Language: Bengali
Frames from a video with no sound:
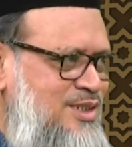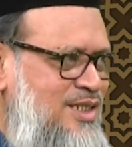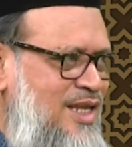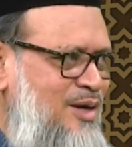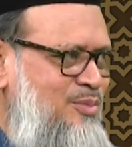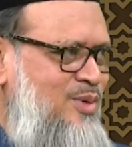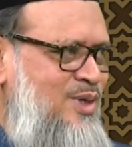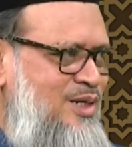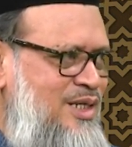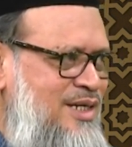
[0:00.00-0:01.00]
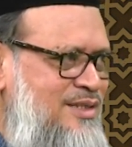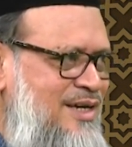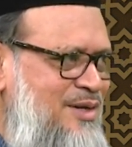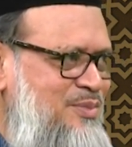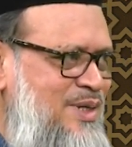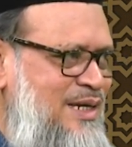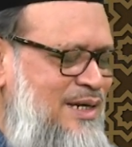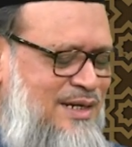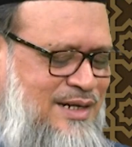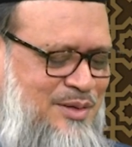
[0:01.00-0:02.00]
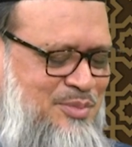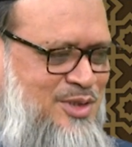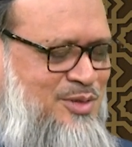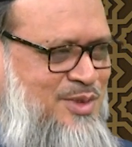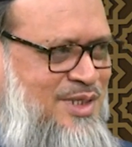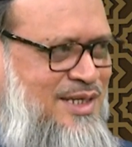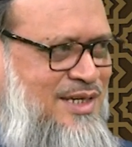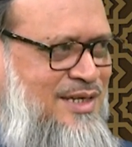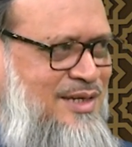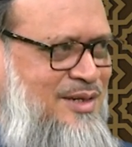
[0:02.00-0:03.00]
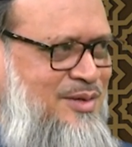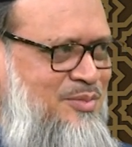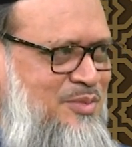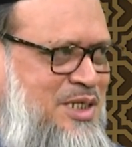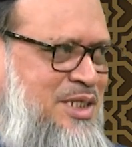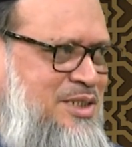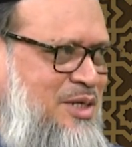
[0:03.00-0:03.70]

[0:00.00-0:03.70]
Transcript: ইসলাম টিকে থাকবে না পৃথিবী থেকে মিটে